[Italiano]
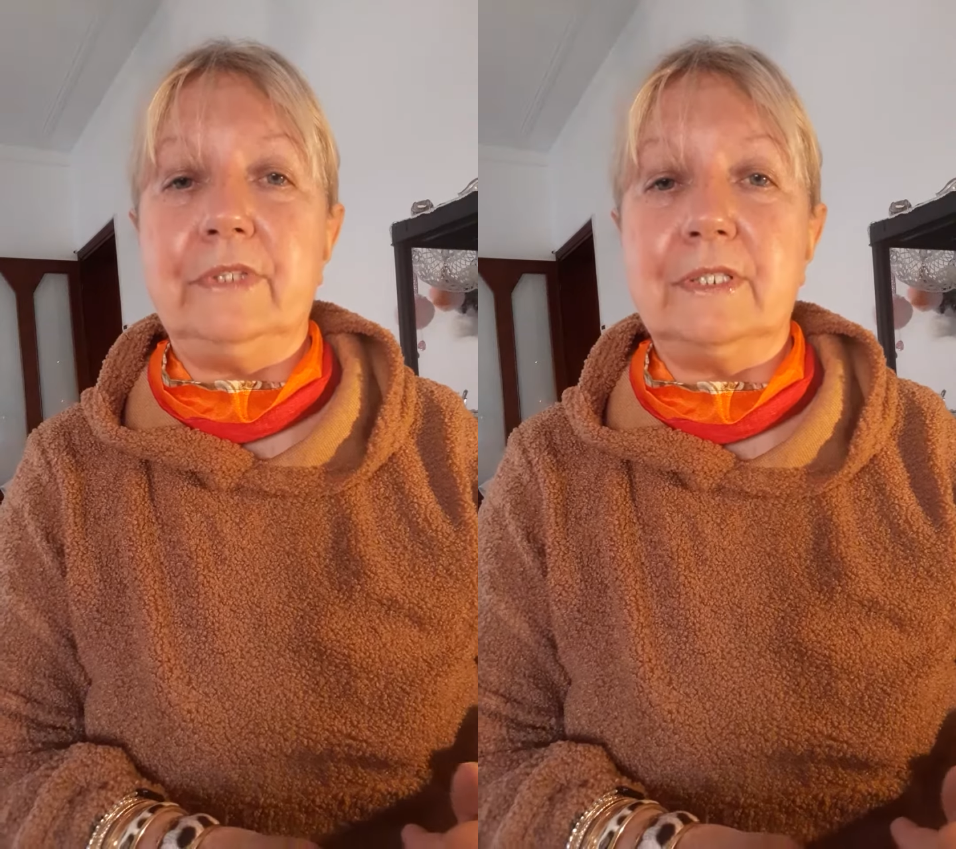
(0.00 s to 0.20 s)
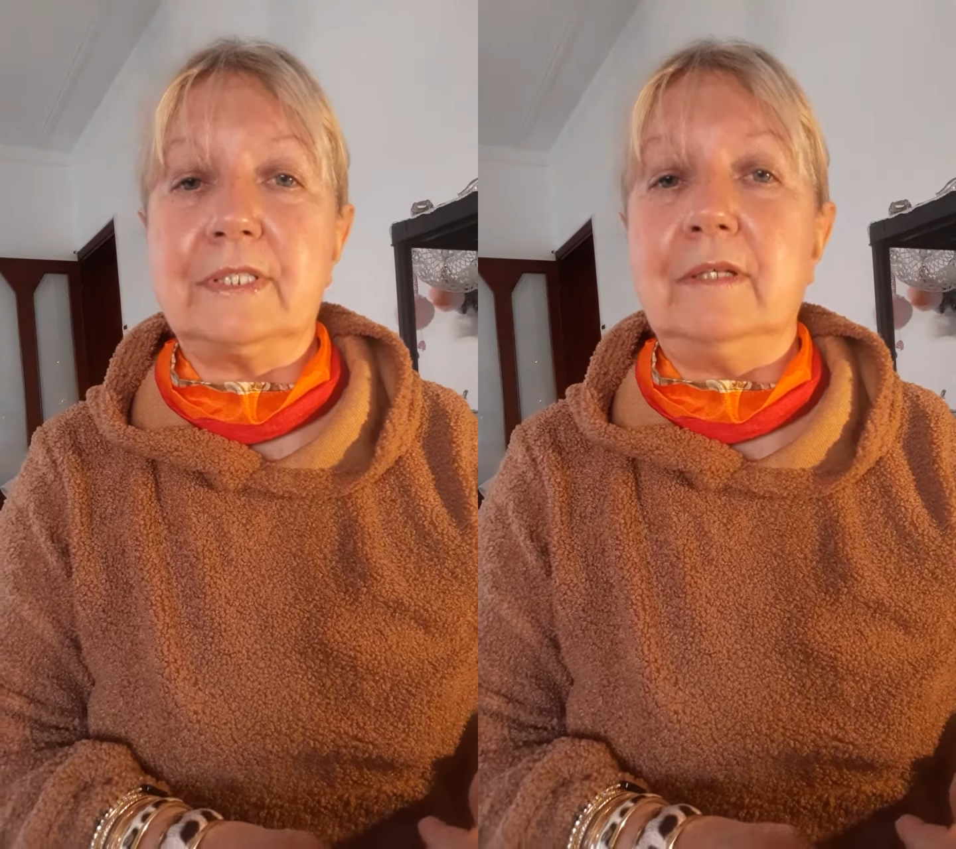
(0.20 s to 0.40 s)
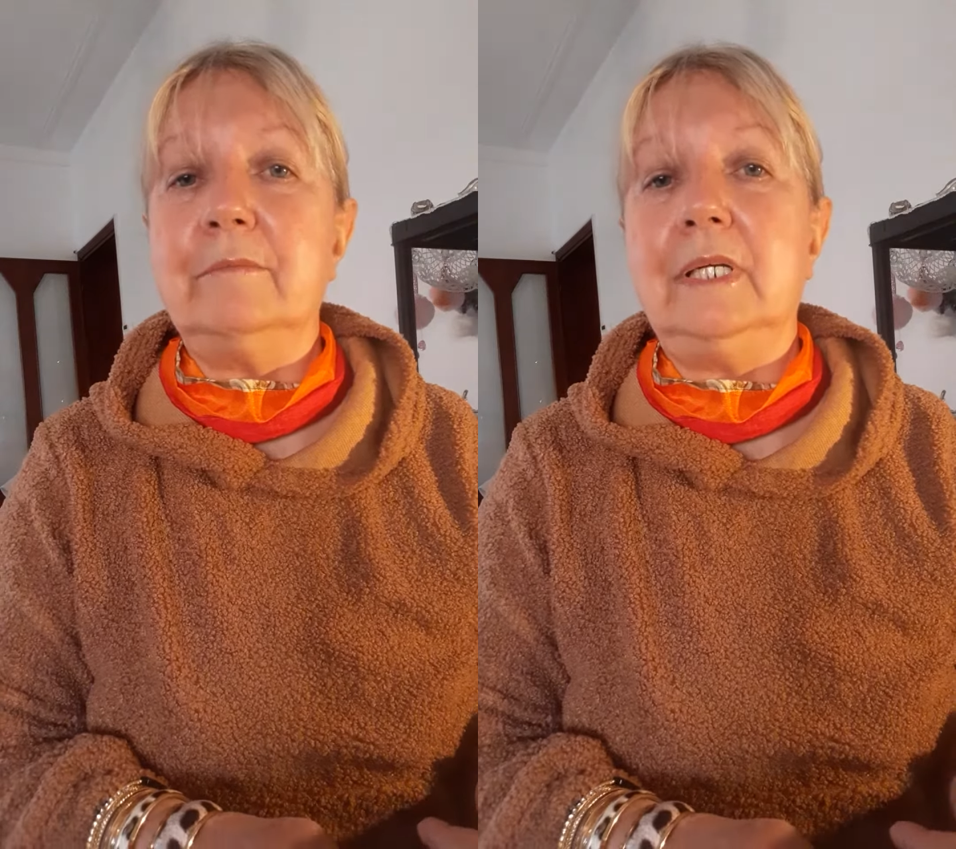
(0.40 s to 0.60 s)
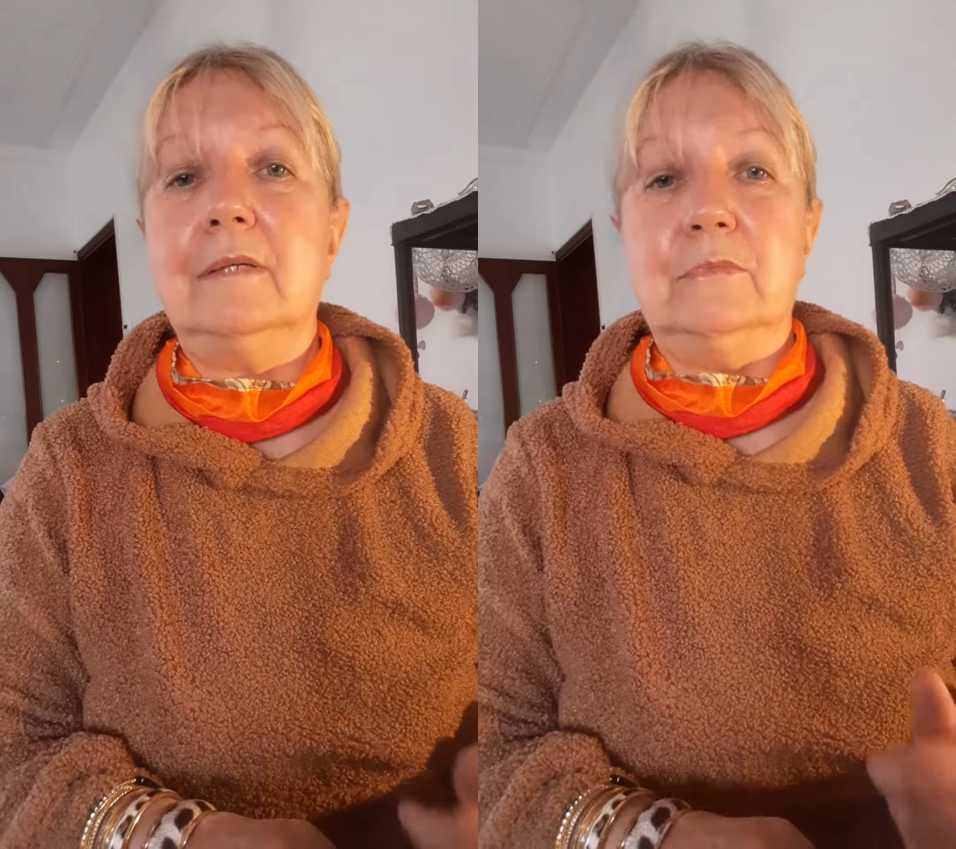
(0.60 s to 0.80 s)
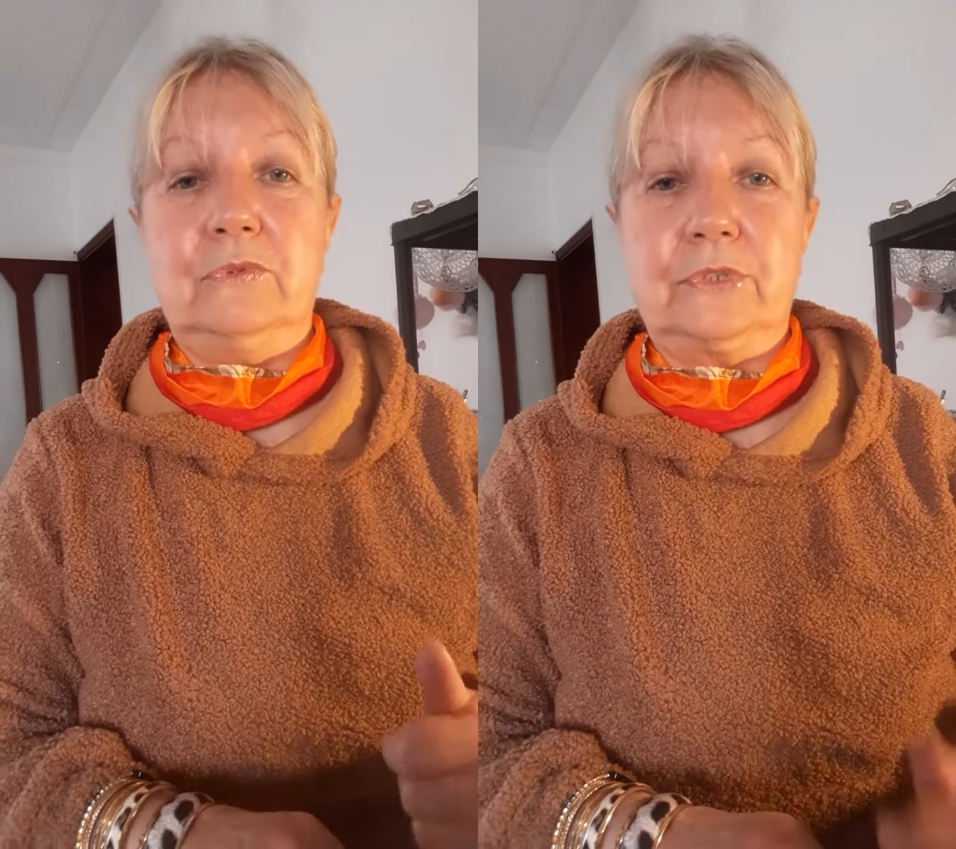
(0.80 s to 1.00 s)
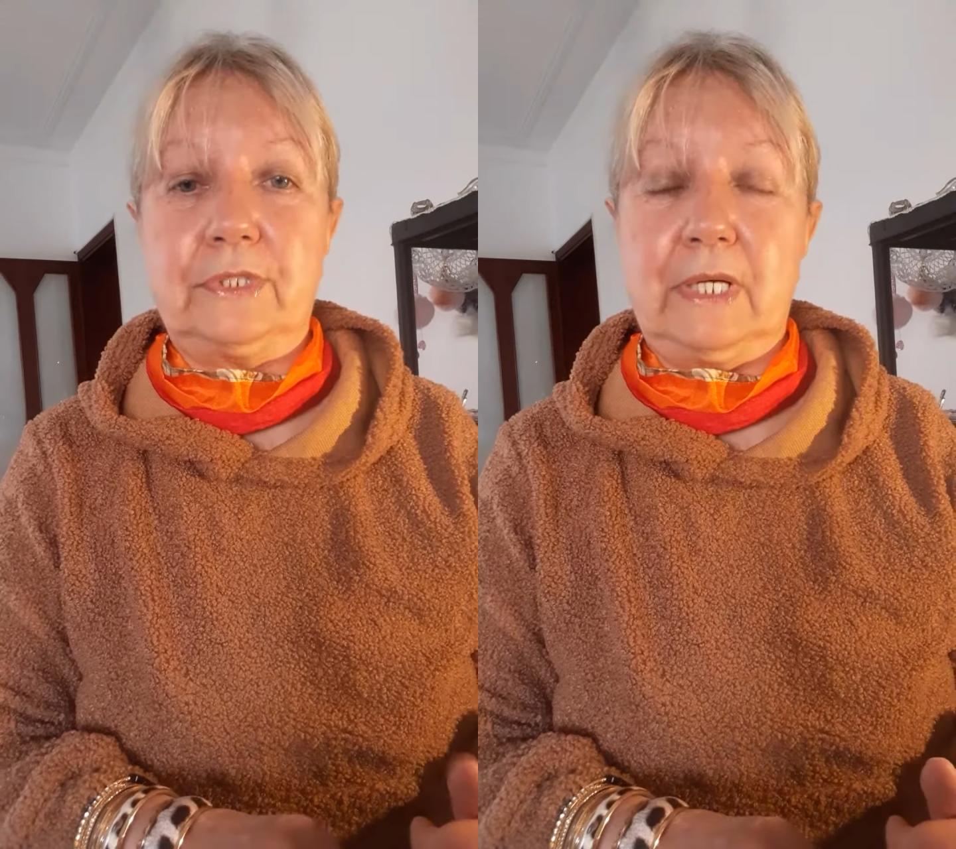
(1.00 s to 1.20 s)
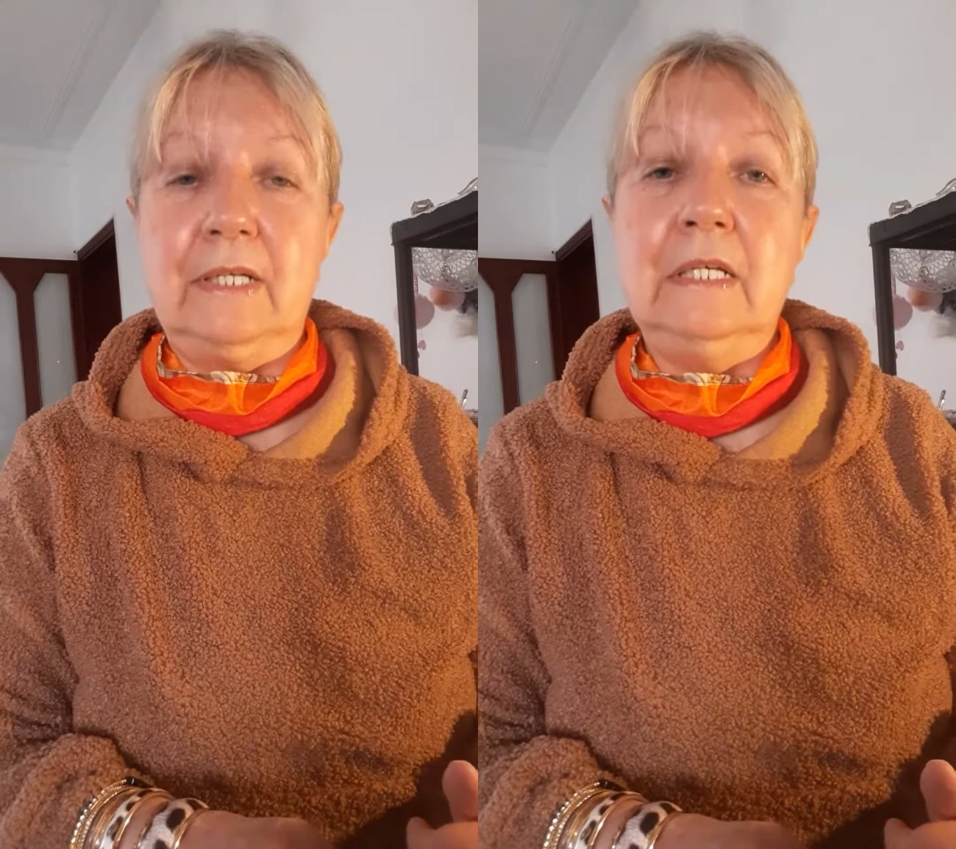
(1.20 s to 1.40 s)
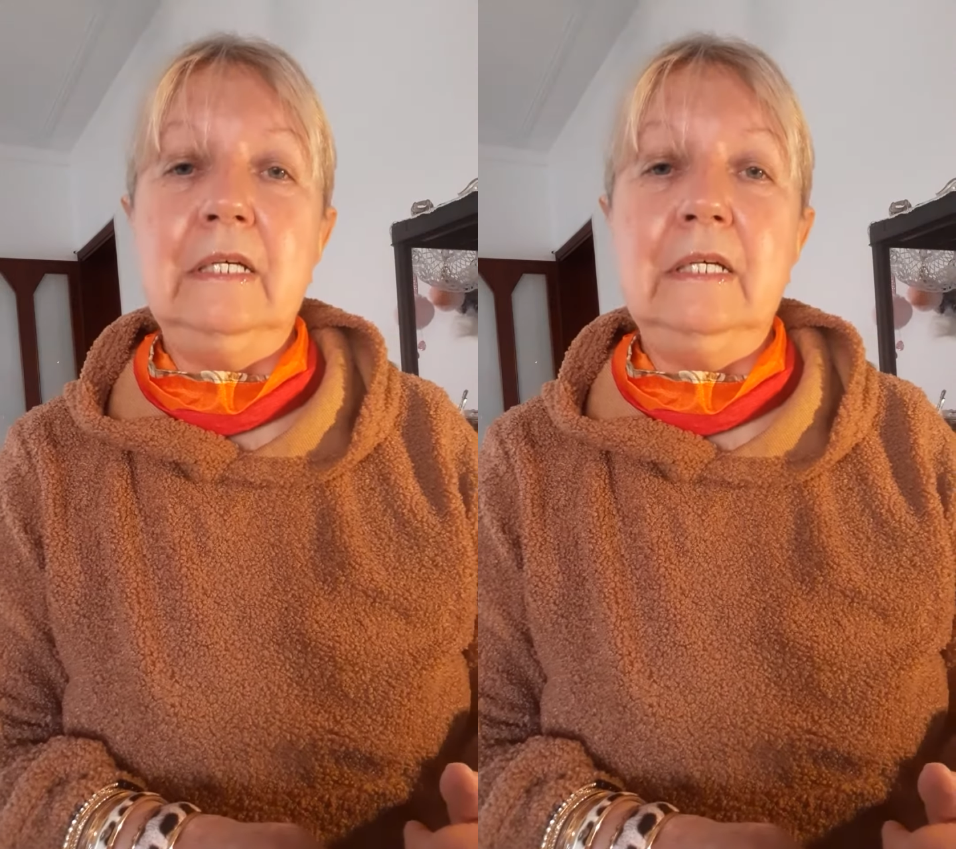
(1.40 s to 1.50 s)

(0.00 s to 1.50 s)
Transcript: vista, in bella mostra